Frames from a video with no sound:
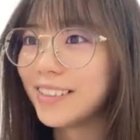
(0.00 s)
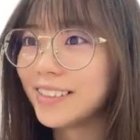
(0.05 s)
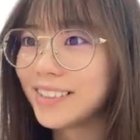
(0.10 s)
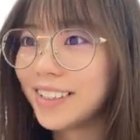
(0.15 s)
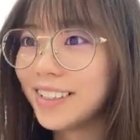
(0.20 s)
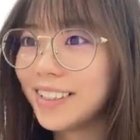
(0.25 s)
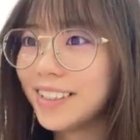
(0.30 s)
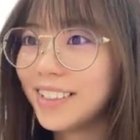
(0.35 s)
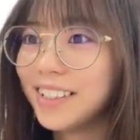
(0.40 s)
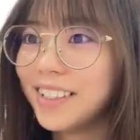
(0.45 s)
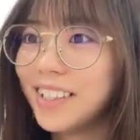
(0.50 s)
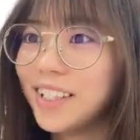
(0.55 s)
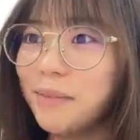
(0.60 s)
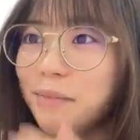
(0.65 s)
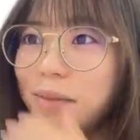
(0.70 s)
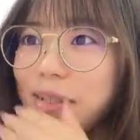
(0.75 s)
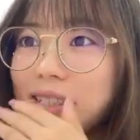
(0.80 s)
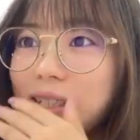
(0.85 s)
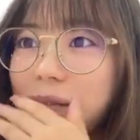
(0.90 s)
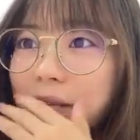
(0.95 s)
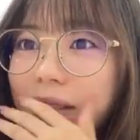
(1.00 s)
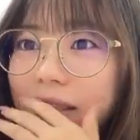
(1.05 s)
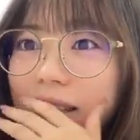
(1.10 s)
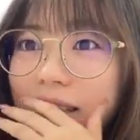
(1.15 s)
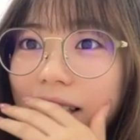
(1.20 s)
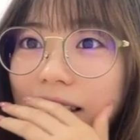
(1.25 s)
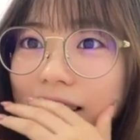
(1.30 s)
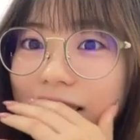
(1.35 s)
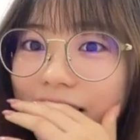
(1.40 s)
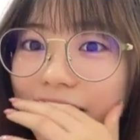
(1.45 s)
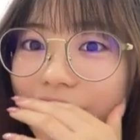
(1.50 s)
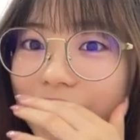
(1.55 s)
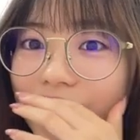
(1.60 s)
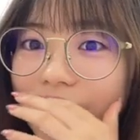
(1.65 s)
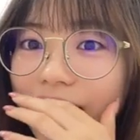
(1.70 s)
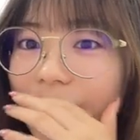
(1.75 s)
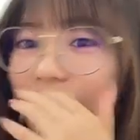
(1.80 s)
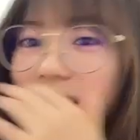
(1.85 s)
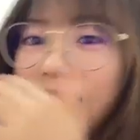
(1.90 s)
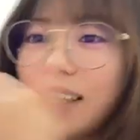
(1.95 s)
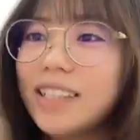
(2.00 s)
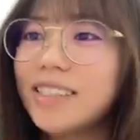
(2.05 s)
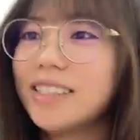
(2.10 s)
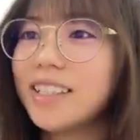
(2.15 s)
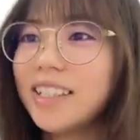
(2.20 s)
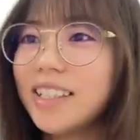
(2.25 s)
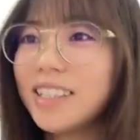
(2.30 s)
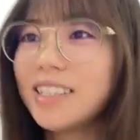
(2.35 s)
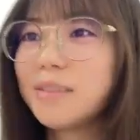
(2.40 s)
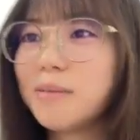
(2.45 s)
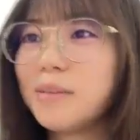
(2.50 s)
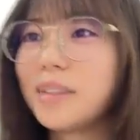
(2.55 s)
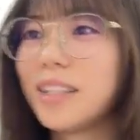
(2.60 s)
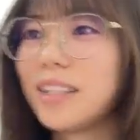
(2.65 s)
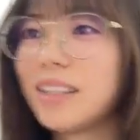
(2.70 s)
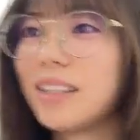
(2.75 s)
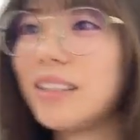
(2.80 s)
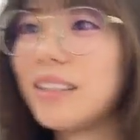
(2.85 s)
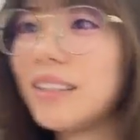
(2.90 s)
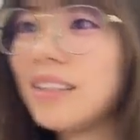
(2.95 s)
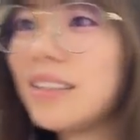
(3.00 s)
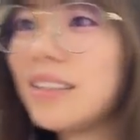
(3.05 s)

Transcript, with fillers: からさめちゃめちゃ嫌じゃん「いやいや冤罪です」みたいな